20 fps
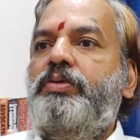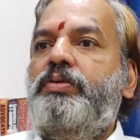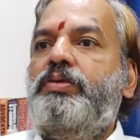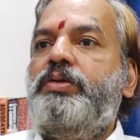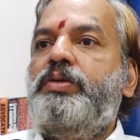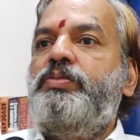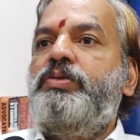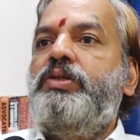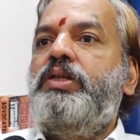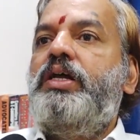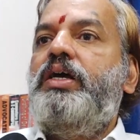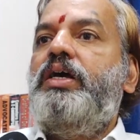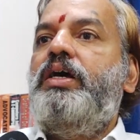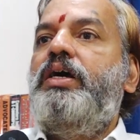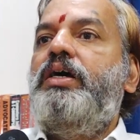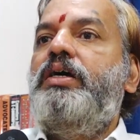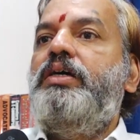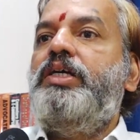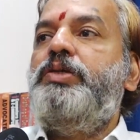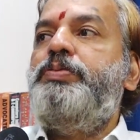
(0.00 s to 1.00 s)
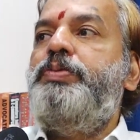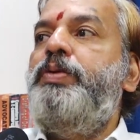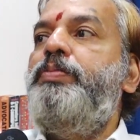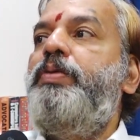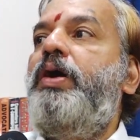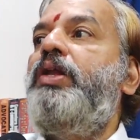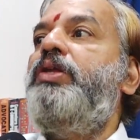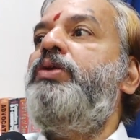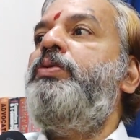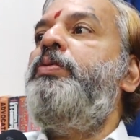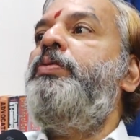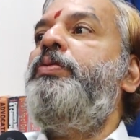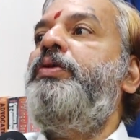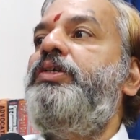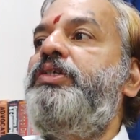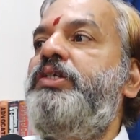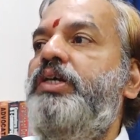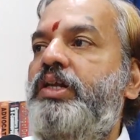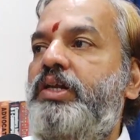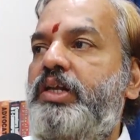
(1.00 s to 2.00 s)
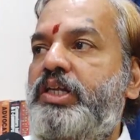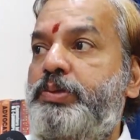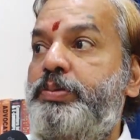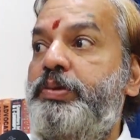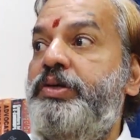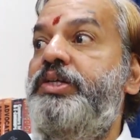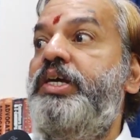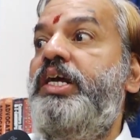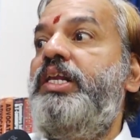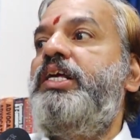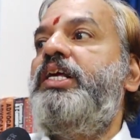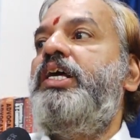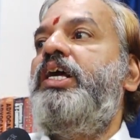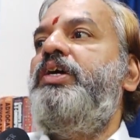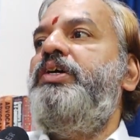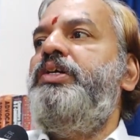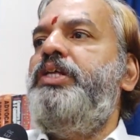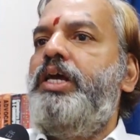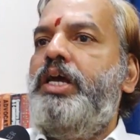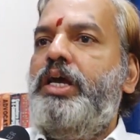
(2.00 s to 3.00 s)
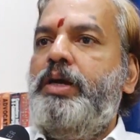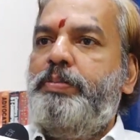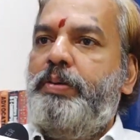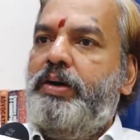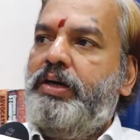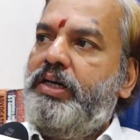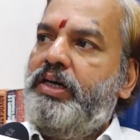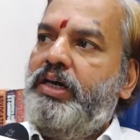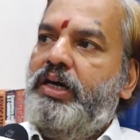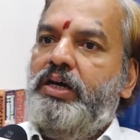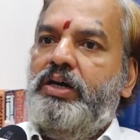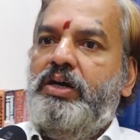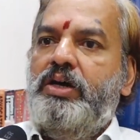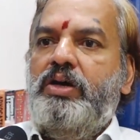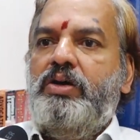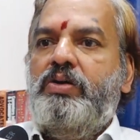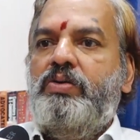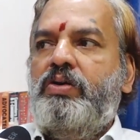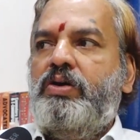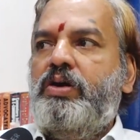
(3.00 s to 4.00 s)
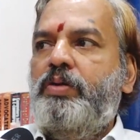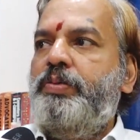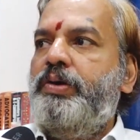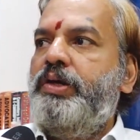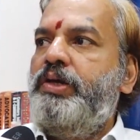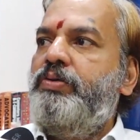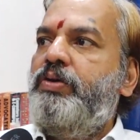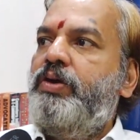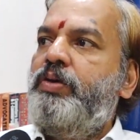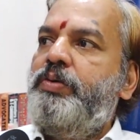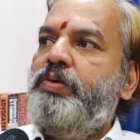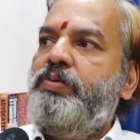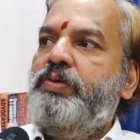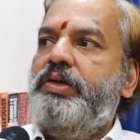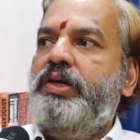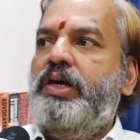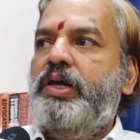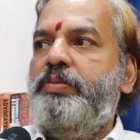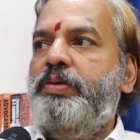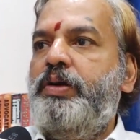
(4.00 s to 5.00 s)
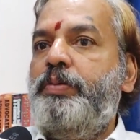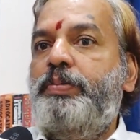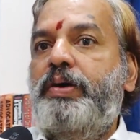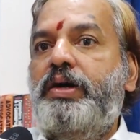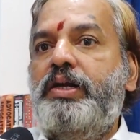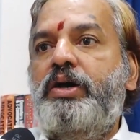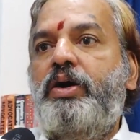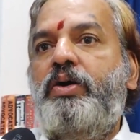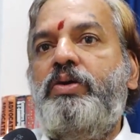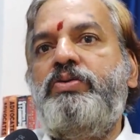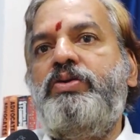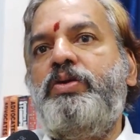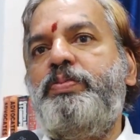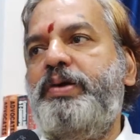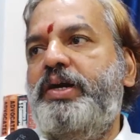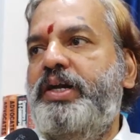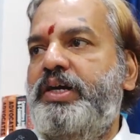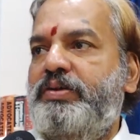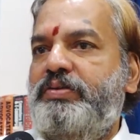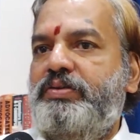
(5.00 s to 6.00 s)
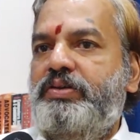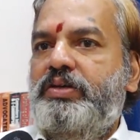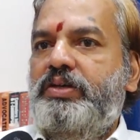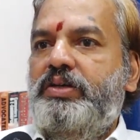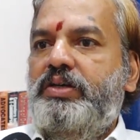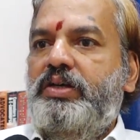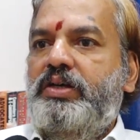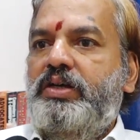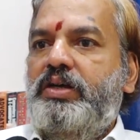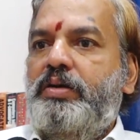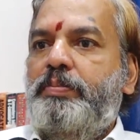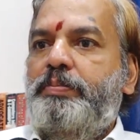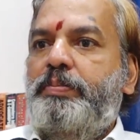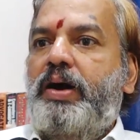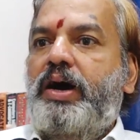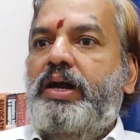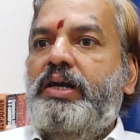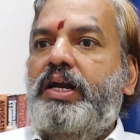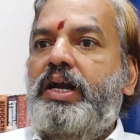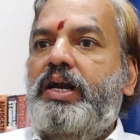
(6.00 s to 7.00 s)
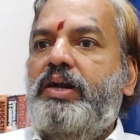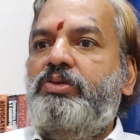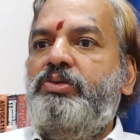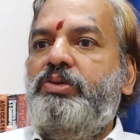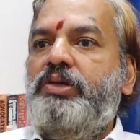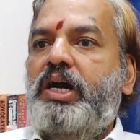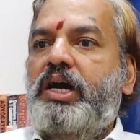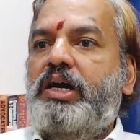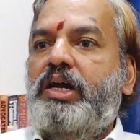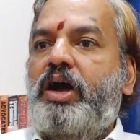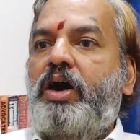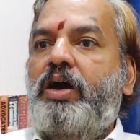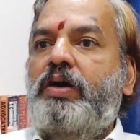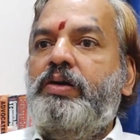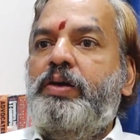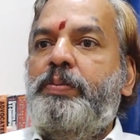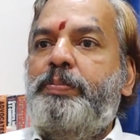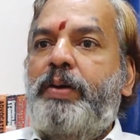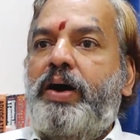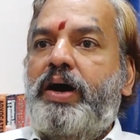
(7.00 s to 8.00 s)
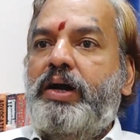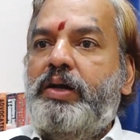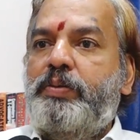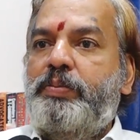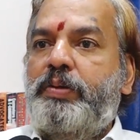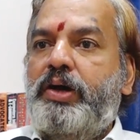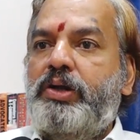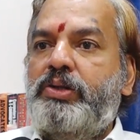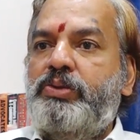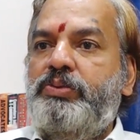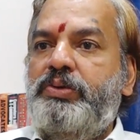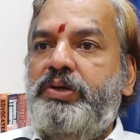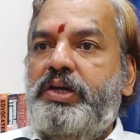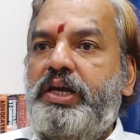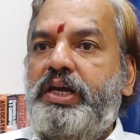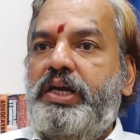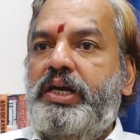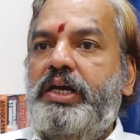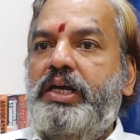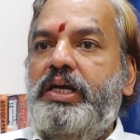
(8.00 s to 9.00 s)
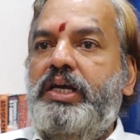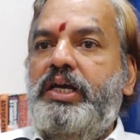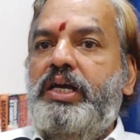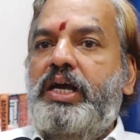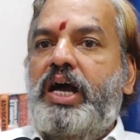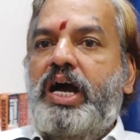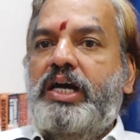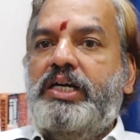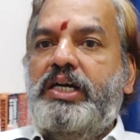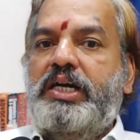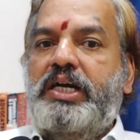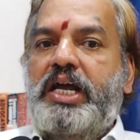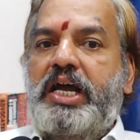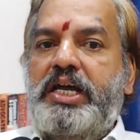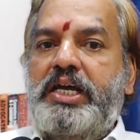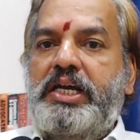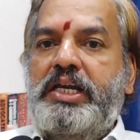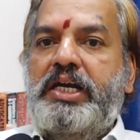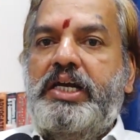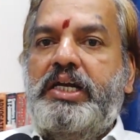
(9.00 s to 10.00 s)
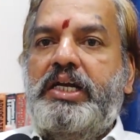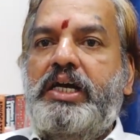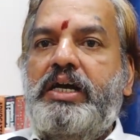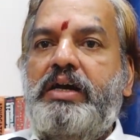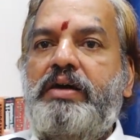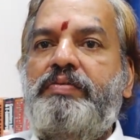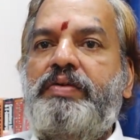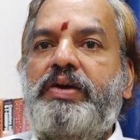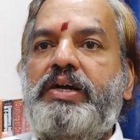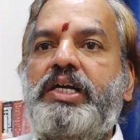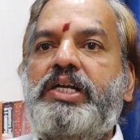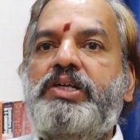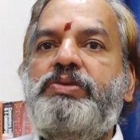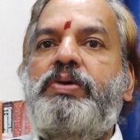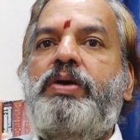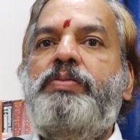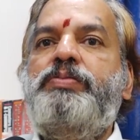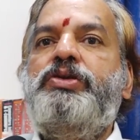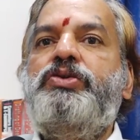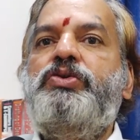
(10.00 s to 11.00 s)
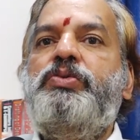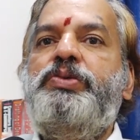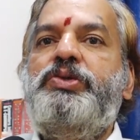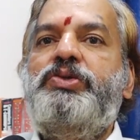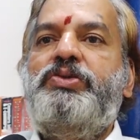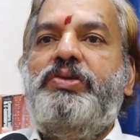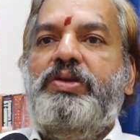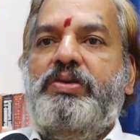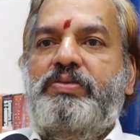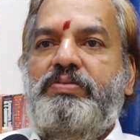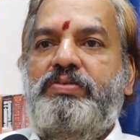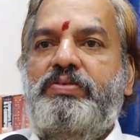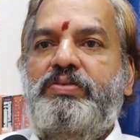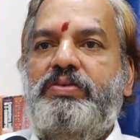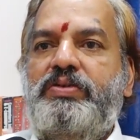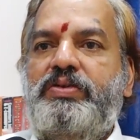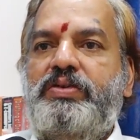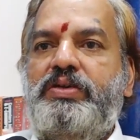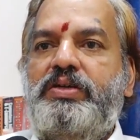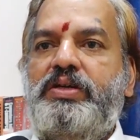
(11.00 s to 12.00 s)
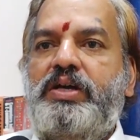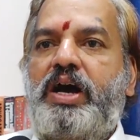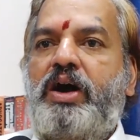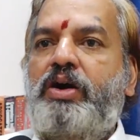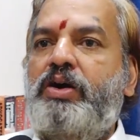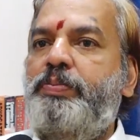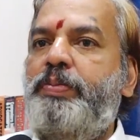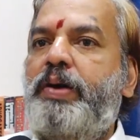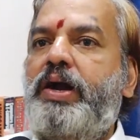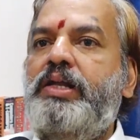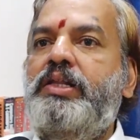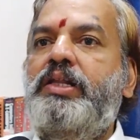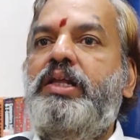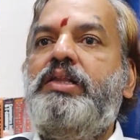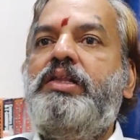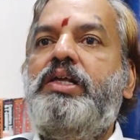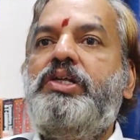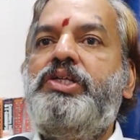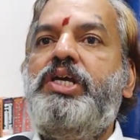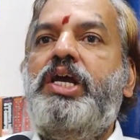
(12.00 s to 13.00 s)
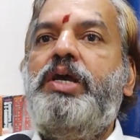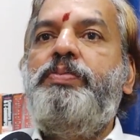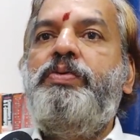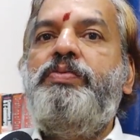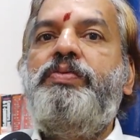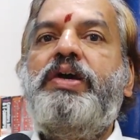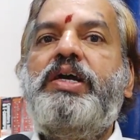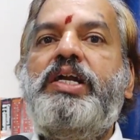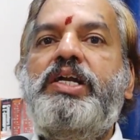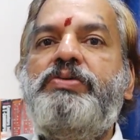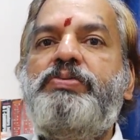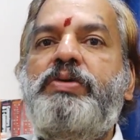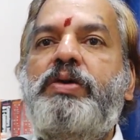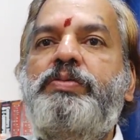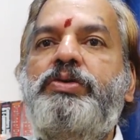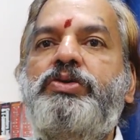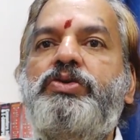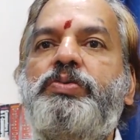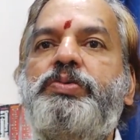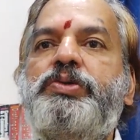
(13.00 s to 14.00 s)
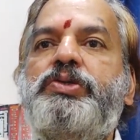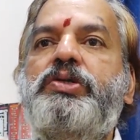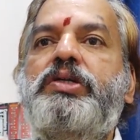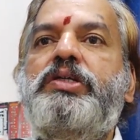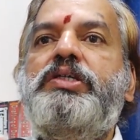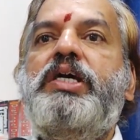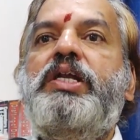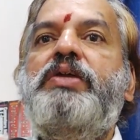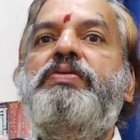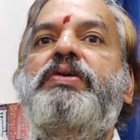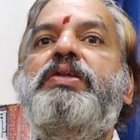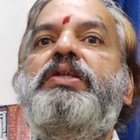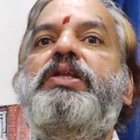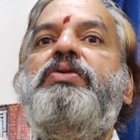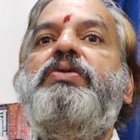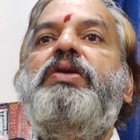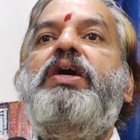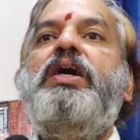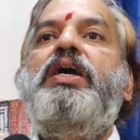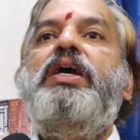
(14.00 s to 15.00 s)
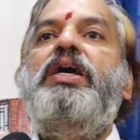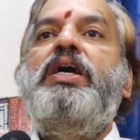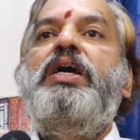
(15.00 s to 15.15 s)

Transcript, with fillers: అంత ముందర ఎస్పీ బాలసుబ్రహ్మణ్యం చిల్లు ఎస్పీ శైలజ గారు ఇదే పాట ఒక పరి ఒక పరి వయ్యారం అనే పాట ఆవిడ కూడా పాడారు పాట ఆడుతుంటే అక్కడ ఆవిడ పాట పాడుతుంటే అక్కడ డైరెక్ట్గా వెంకటస్వామిని చూపిస్తున్నారు ఆవిడ పాడినంతసేపు వెంకటస్వామిని చూపిస్తారు జనం అంతా కూడా